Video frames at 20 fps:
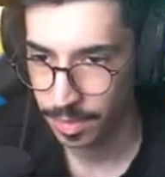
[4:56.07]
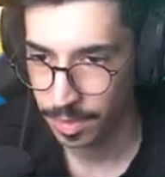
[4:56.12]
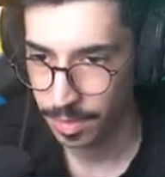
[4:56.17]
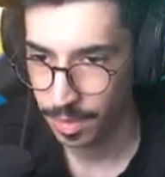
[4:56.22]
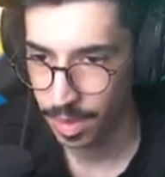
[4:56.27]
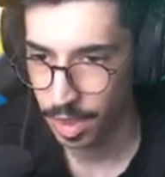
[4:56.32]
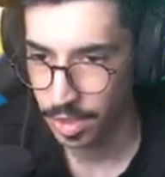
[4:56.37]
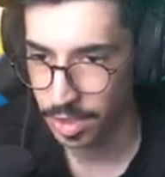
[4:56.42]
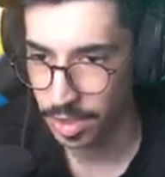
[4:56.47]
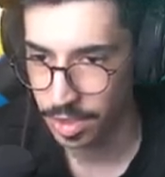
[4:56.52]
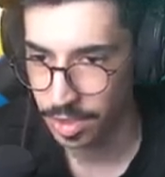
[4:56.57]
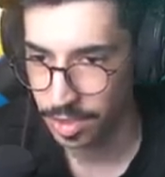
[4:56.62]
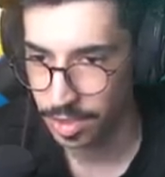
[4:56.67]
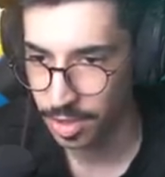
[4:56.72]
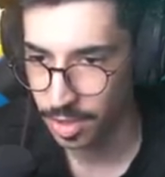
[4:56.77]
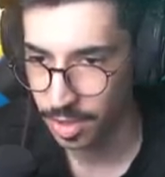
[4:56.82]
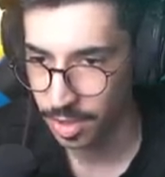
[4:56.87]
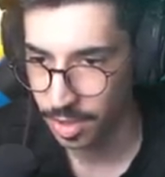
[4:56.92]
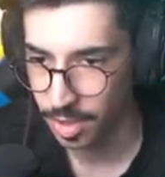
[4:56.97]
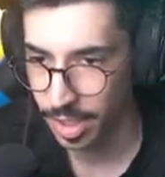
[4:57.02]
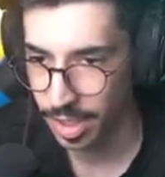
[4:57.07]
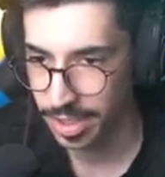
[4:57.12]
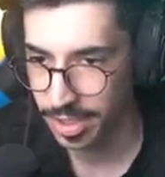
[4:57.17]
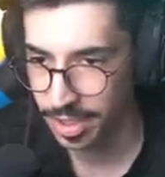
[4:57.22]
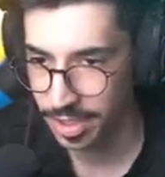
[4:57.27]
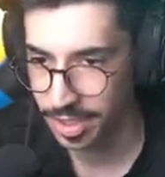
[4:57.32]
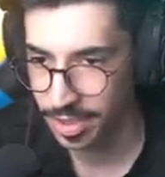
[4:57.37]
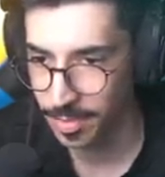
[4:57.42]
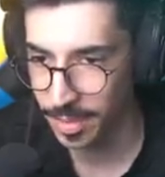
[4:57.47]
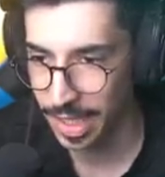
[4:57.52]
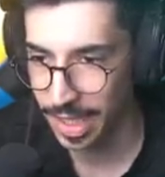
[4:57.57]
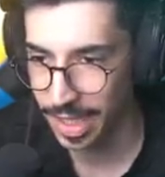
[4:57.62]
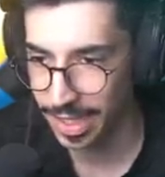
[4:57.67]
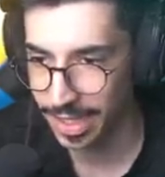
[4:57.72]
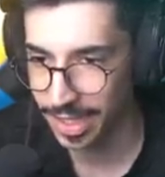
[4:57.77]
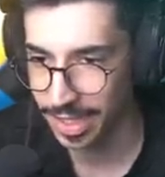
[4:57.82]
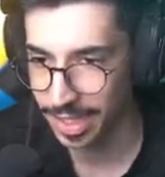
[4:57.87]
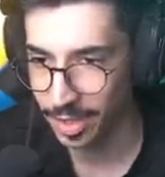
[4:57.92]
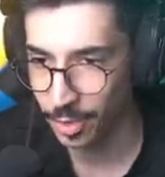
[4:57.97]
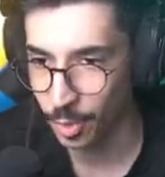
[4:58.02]
اسست اسست
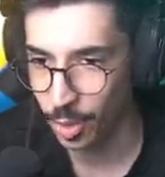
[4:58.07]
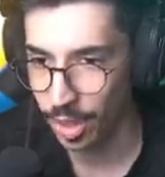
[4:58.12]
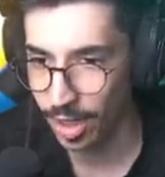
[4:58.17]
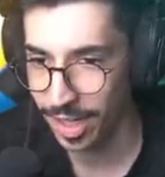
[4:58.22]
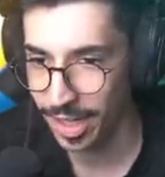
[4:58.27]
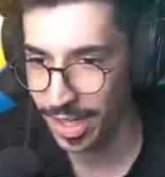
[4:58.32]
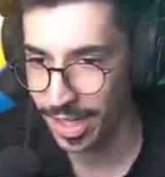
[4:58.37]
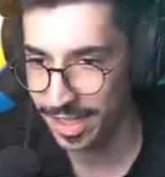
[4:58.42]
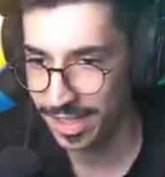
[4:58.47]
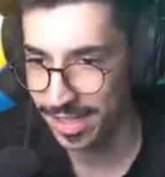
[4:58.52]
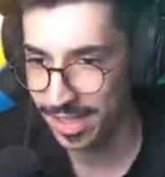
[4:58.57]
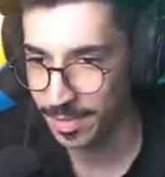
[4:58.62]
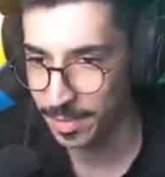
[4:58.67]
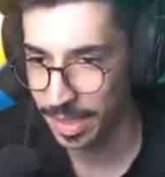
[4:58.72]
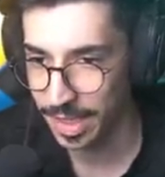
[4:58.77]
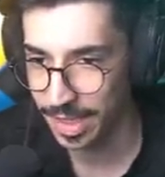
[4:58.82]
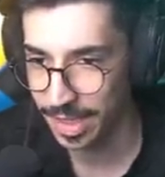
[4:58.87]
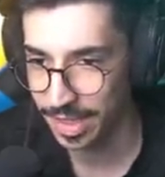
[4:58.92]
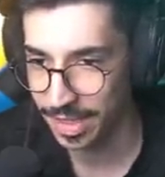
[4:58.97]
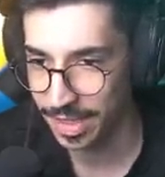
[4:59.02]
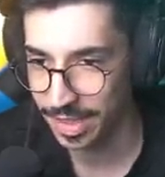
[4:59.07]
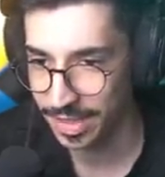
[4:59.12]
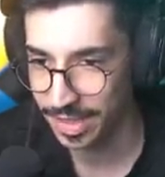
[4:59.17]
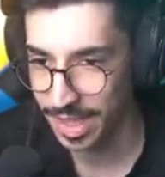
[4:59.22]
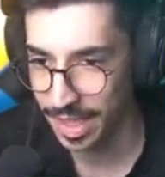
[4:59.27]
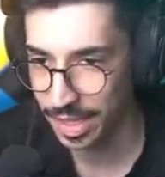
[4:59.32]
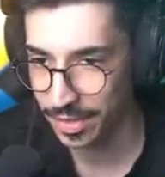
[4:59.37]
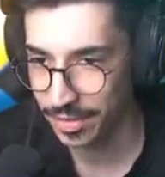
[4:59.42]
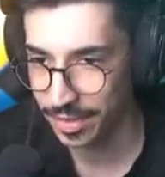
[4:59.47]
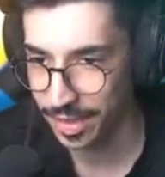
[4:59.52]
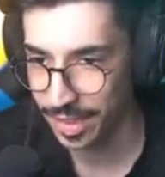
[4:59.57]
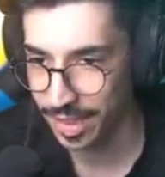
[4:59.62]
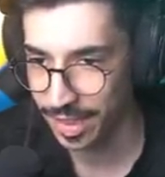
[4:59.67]
ملكي والله اسست ملكي تكفى